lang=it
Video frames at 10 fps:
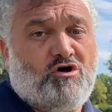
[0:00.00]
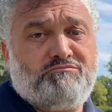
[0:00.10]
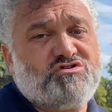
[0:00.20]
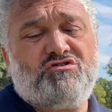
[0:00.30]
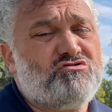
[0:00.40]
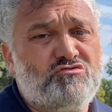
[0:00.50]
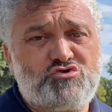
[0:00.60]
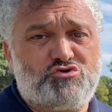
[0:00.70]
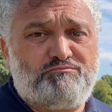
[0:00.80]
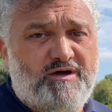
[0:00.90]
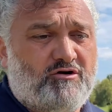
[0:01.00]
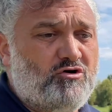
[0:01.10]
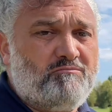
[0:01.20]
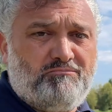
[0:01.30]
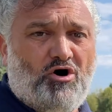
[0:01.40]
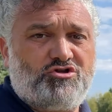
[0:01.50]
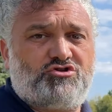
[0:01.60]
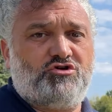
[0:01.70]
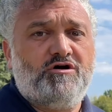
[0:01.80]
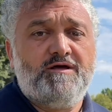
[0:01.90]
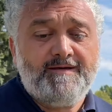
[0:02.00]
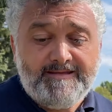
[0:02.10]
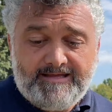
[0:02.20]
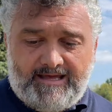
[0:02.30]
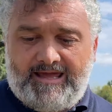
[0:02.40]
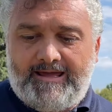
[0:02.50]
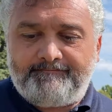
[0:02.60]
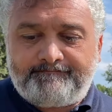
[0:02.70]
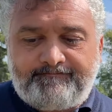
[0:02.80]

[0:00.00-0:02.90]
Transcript: ho bisogno di un super lobotto. E,